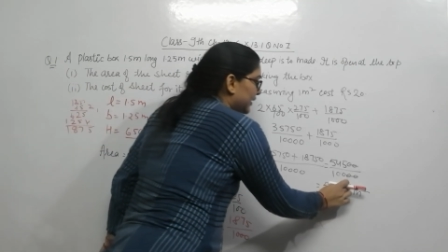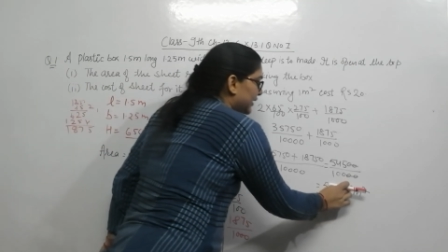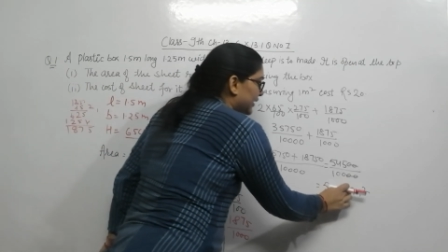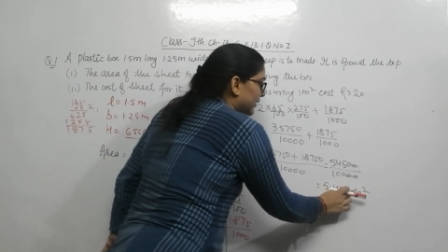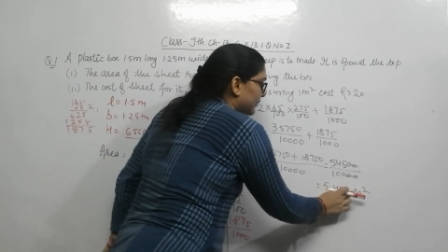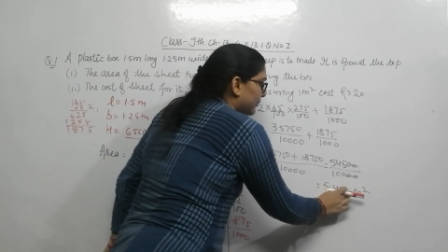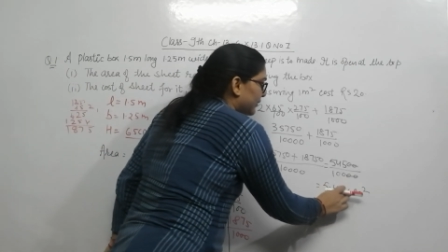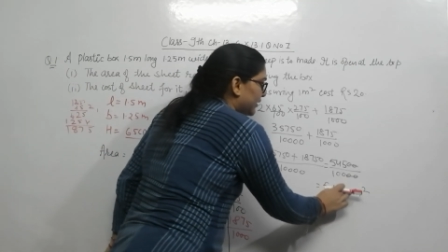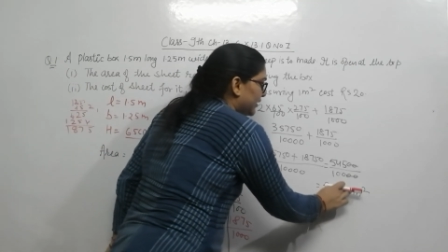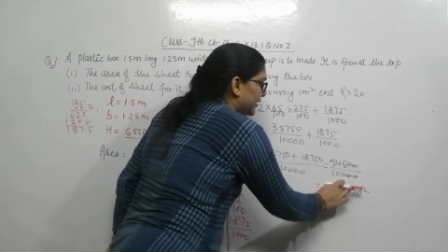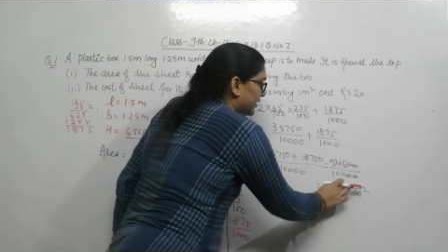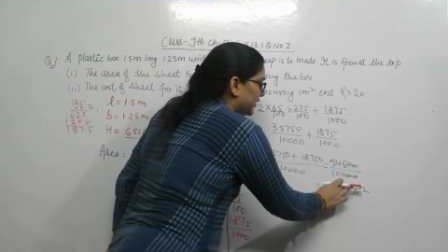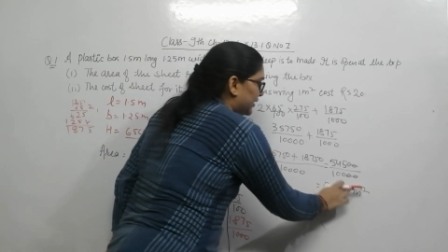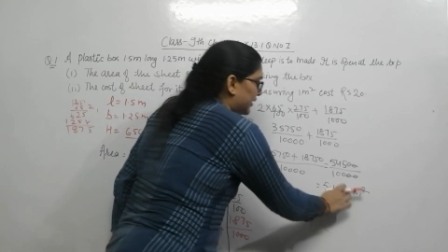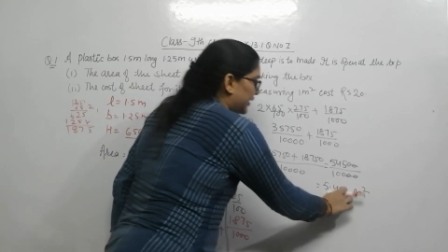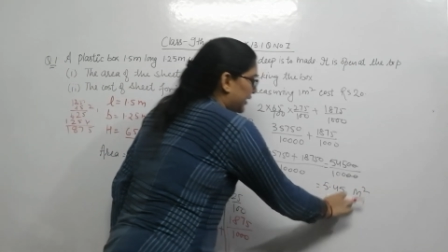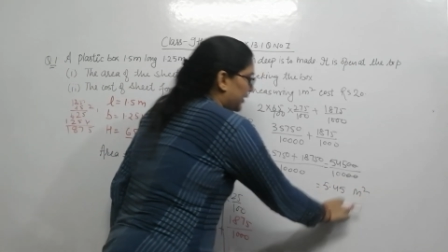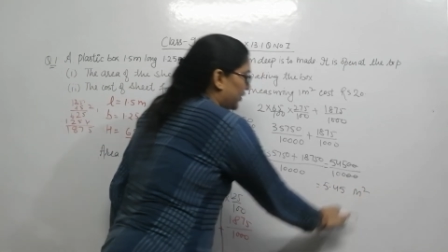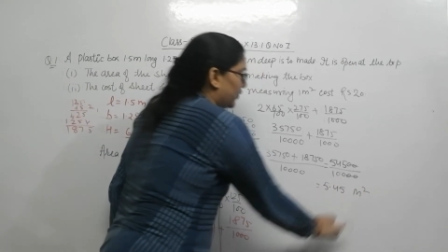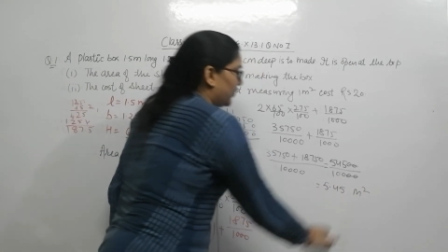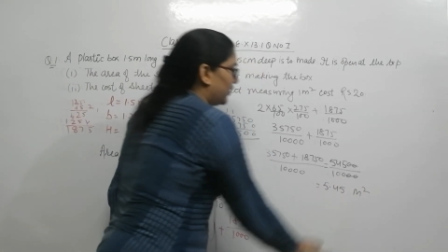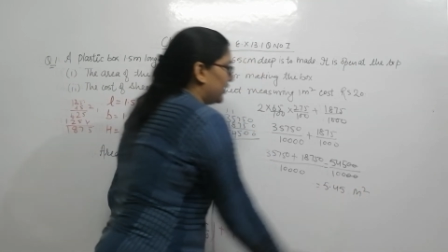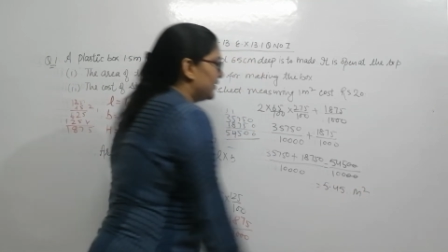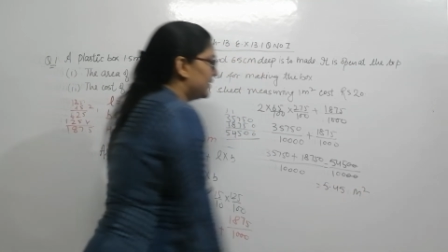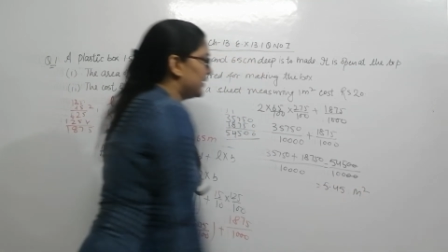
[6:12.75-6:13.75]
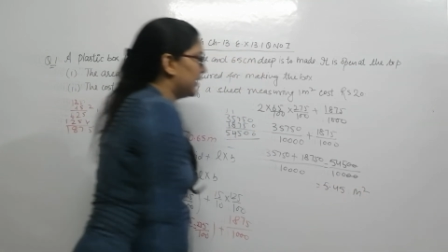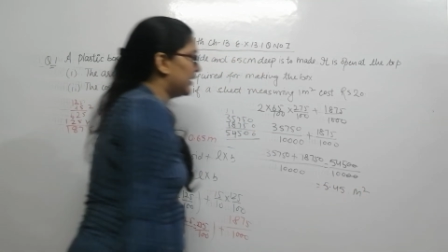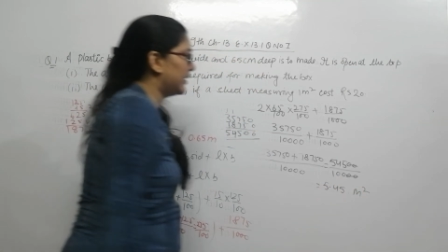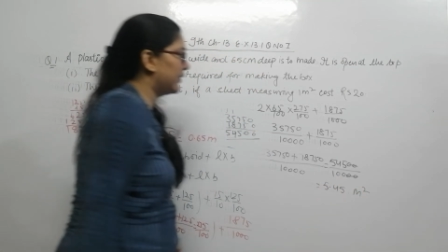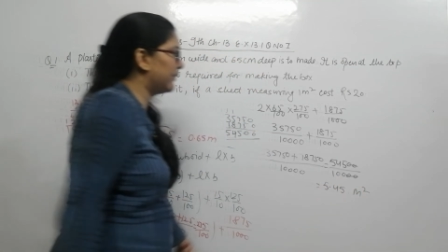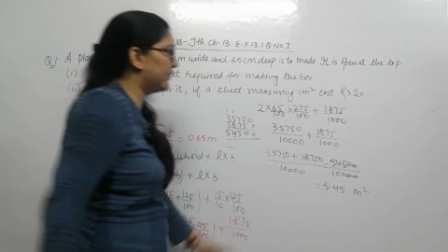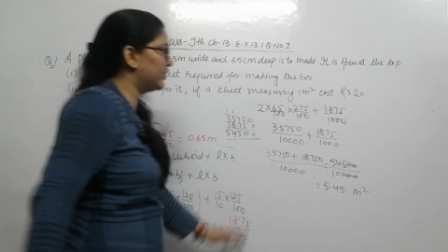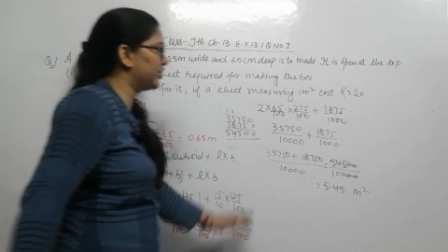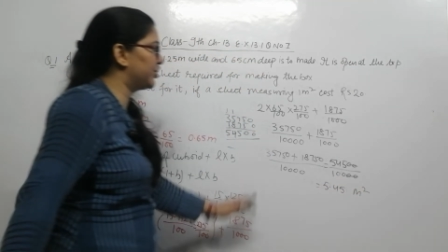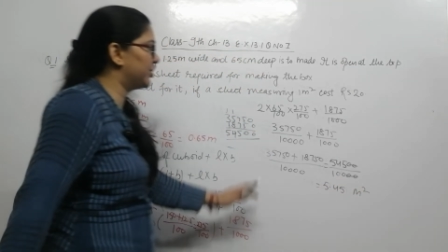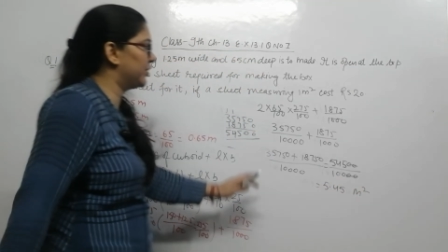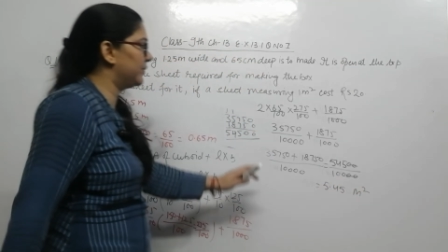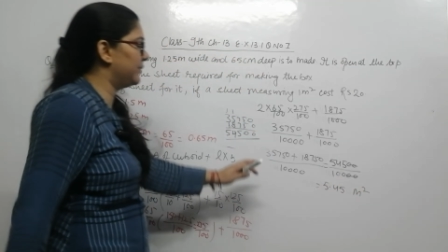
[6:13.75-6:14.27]
नहीं ये मीटर है क्योंकि सारा
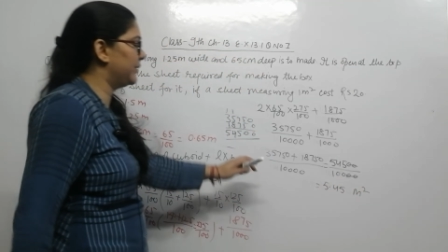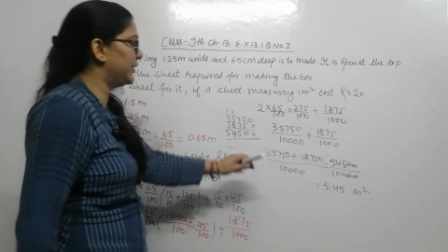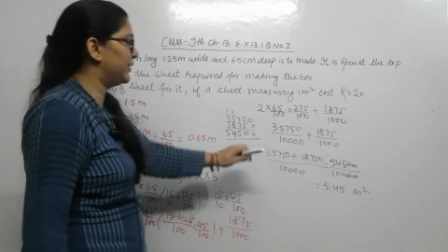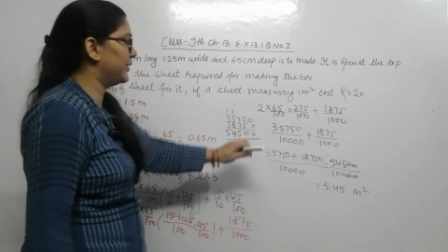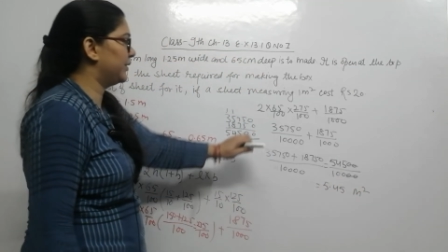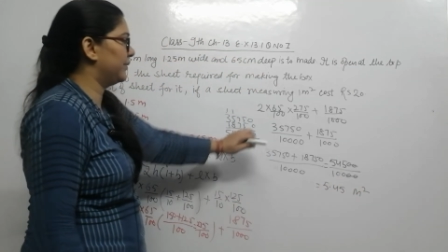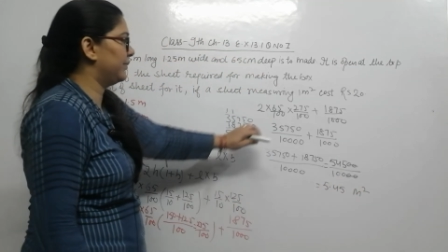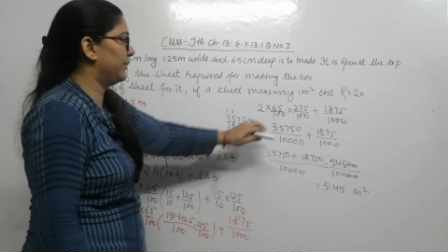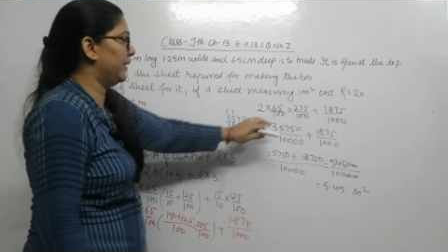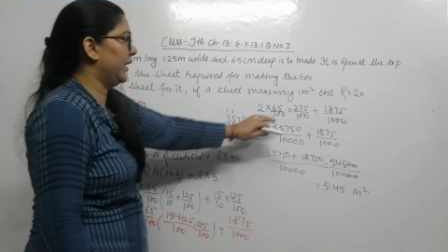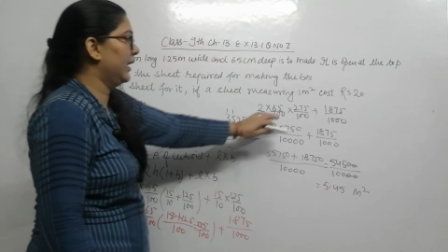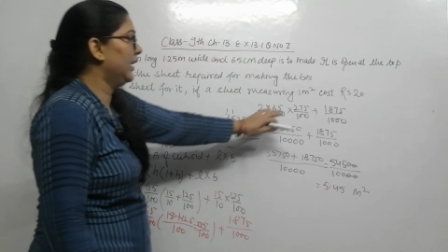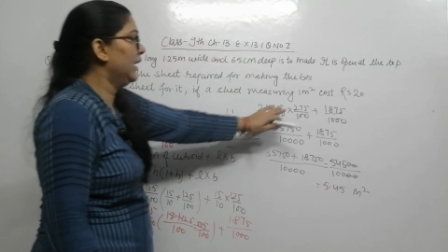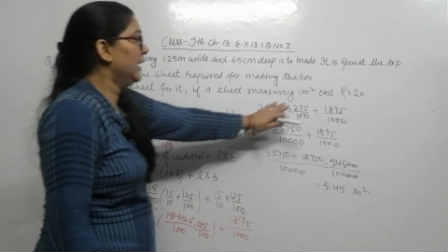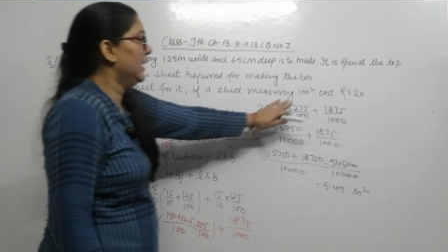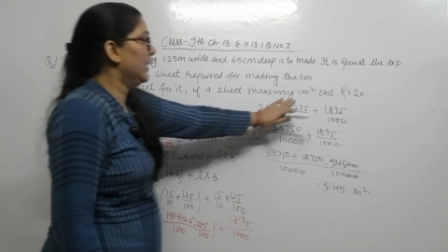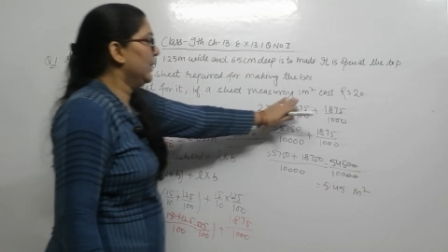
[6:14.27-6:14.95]
क्वेश्चन मीटर में